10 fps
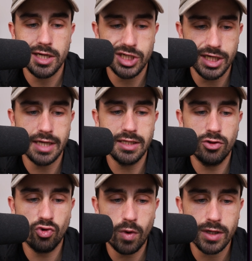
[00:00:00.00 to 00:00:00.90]
j'ai gagné
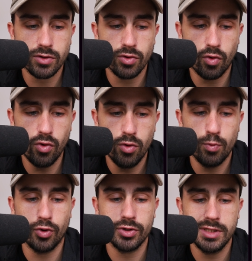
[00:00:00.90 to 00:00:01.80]
300 euros
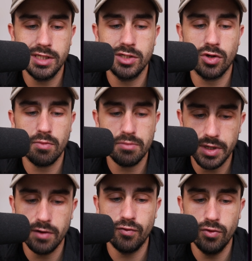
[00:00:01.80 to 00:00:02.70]
pour 600 000
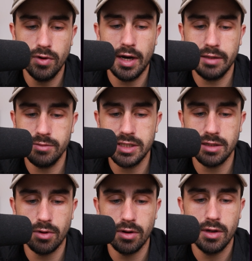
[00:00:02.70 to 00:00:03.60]
vues
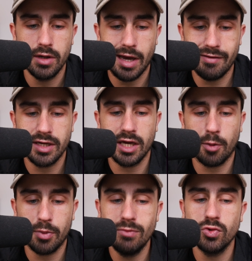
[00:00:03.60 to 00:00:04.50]
admissibles, avec un
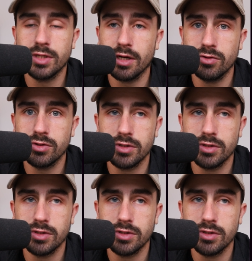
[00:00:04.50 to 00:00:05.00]
RPM de 50